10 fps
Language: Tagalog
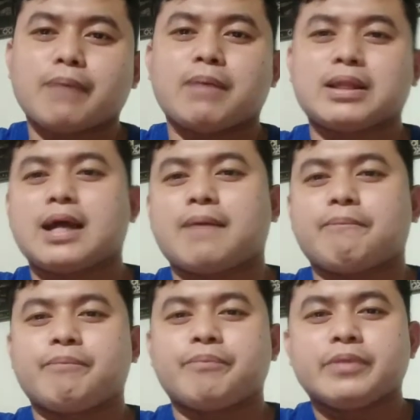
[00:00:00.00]
ng
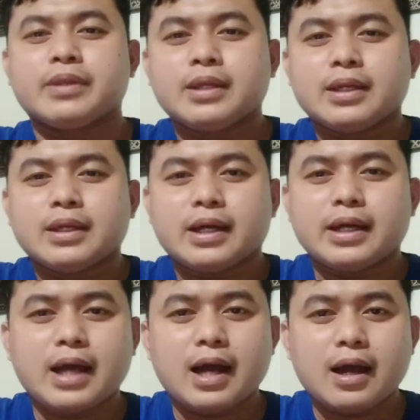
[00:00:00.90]
mata.
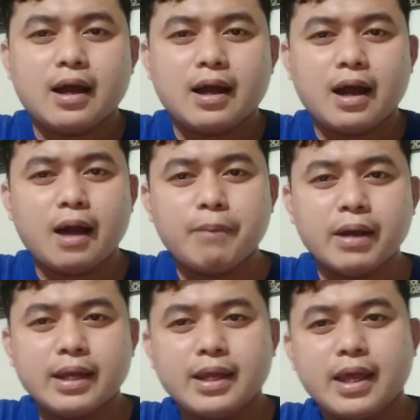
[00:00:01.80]
Kaya
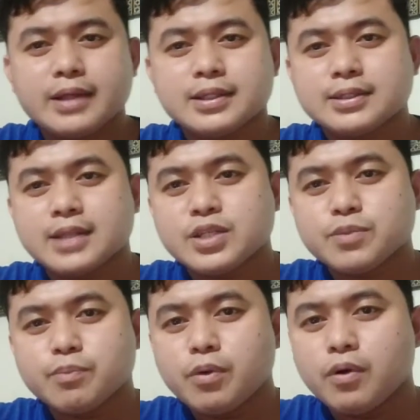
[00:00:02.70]
habang
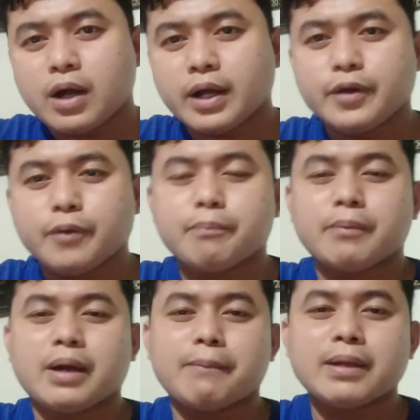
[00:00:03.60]
ini-exercise mo ang iyong
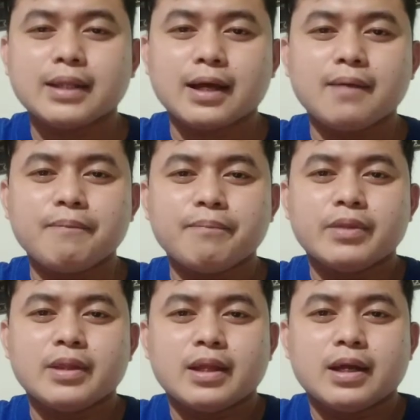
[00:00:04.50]
mga mata,
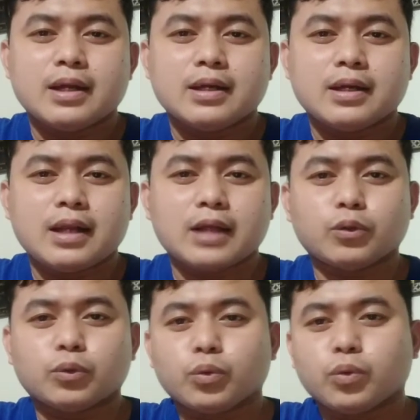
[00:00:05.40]

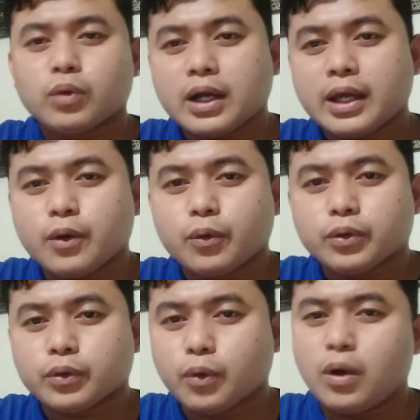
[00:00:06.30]
natututo kang
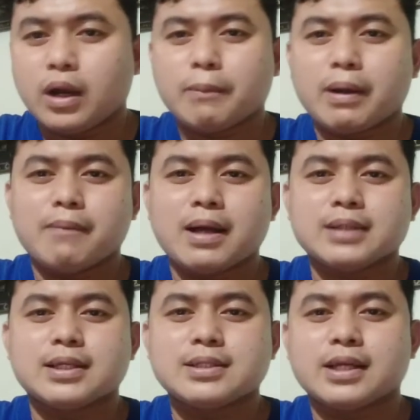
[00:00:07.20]
i-control ang mga
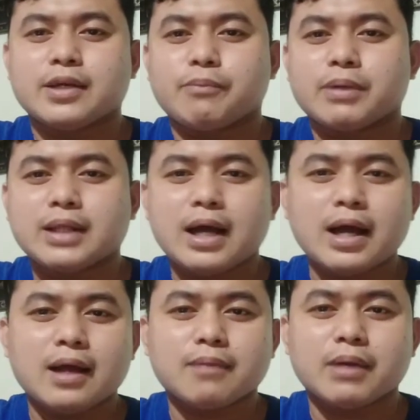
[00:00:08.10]
muscles sa iyong
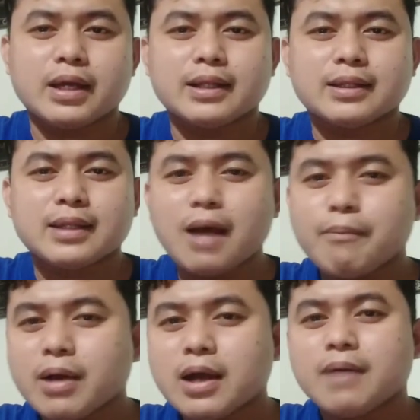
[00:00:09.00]
mata at maging
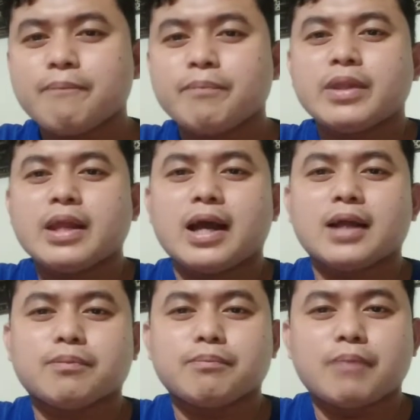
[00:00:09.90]
tama
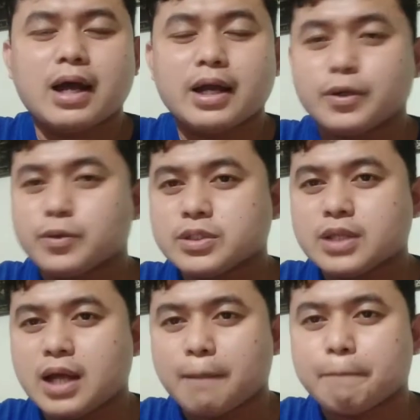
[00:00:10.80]
at
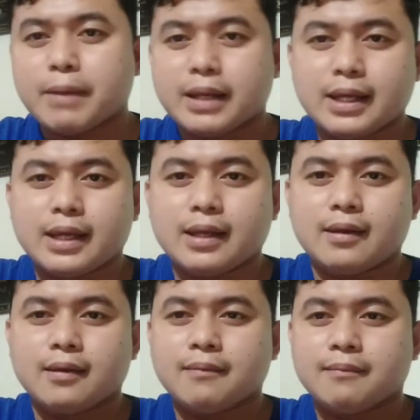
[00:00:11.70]
maayos ang paningin.